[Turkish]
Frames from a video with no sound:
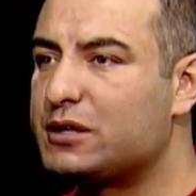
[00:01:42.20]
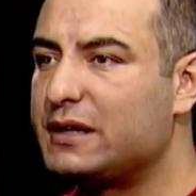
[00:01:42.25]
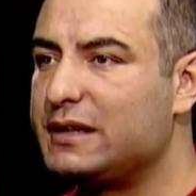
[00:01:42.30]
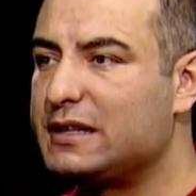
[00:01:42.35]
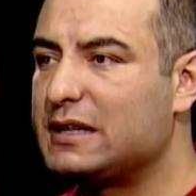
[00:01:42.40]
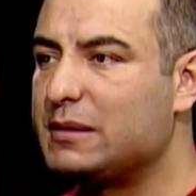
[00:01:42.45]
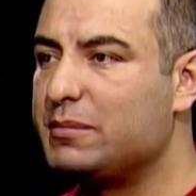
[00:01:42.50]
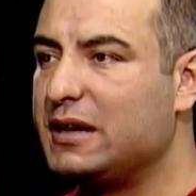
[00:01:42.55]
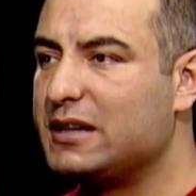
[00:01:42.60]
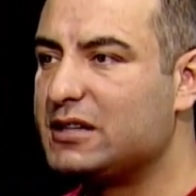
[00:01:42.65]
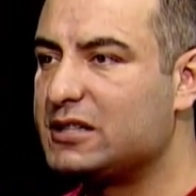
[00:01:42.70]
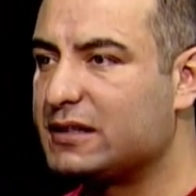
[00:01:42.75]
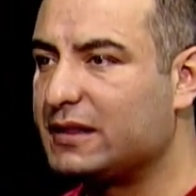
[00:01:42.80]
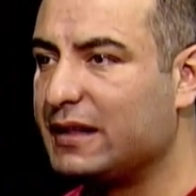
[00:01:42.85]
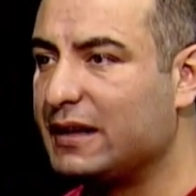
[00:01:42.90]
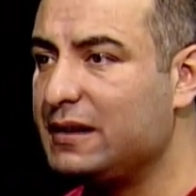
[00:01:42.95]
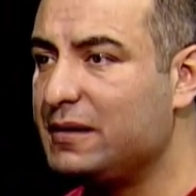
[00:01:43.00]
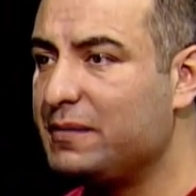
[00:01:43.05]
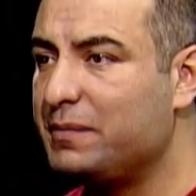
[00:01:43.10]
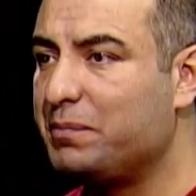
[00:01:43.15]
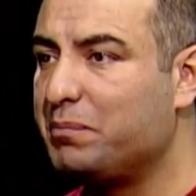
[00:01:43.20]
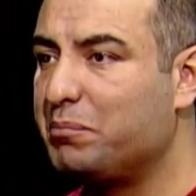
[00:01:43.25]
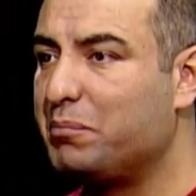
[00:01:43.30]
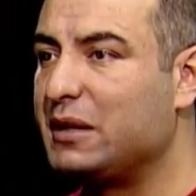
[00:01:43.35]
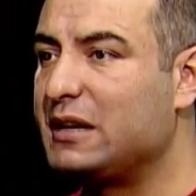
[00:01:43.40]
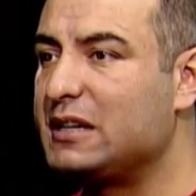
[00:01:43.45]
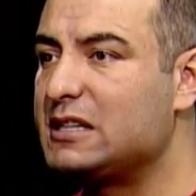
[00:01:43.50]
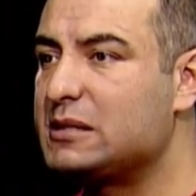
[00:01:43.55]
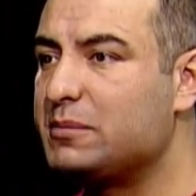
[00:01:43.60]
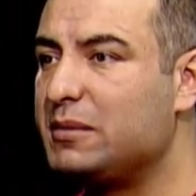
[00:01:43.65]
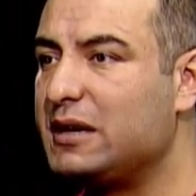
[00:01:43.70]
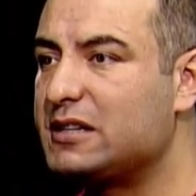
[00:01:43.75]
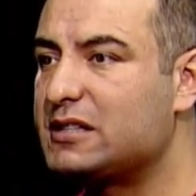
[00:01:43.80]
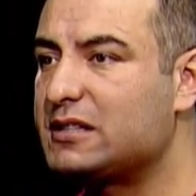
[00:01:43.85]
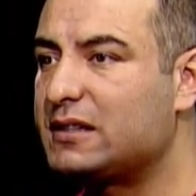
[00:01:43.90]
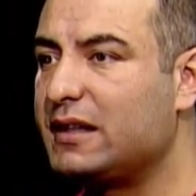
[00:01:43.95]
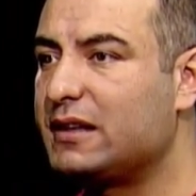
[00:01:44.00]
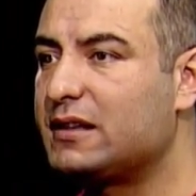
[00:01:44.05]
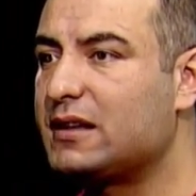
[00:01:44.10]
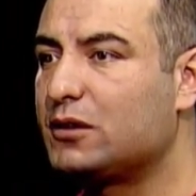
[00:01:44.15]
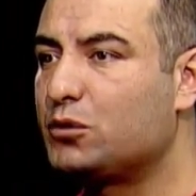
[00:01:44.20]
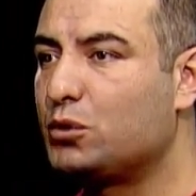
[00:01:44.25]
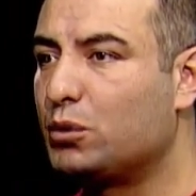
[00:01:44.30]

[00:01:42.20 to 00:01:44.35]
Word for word: oluşan iki bileşikten birinci bileşikteki